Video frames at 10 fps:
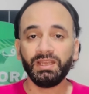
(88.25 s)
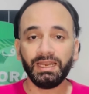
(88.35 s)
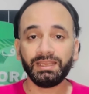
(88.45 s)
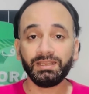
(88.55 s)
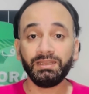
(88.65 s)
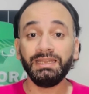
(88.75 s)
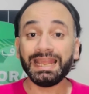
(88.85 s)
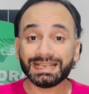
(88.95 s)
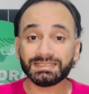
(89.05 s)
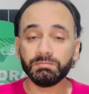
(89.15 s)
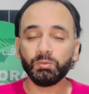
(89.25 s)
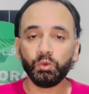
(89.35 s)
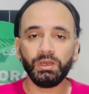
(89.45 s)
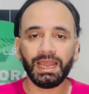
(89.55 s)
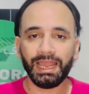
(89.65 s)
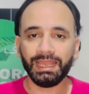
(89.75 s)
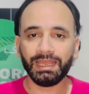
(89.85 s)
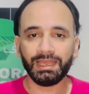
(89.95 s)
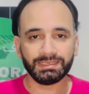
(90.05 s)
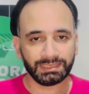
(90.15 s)
لكن لازم كل
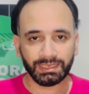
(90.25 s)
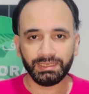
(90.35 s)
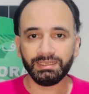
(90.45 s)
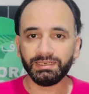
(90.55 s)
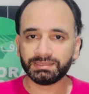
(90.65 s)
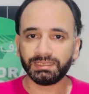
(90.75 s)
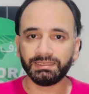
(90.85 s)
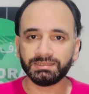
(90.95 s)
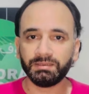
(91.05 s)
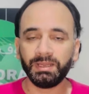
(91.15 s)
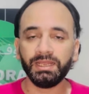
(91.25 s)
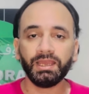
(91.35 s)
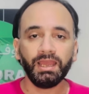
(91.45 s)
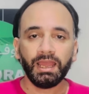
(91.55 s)
حاجه زي دي يدرسها نادي الزمالك